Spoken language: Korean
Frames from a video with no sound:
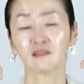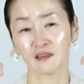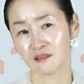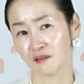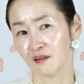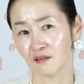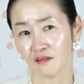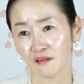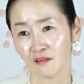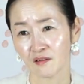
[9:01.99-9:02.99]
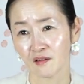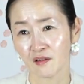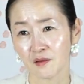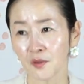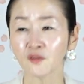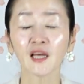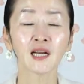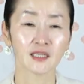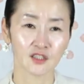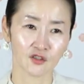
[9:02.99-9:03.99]
돼 있어요.
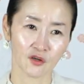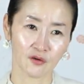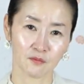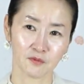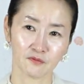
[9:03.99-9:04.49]
편안해지죠. 여러분.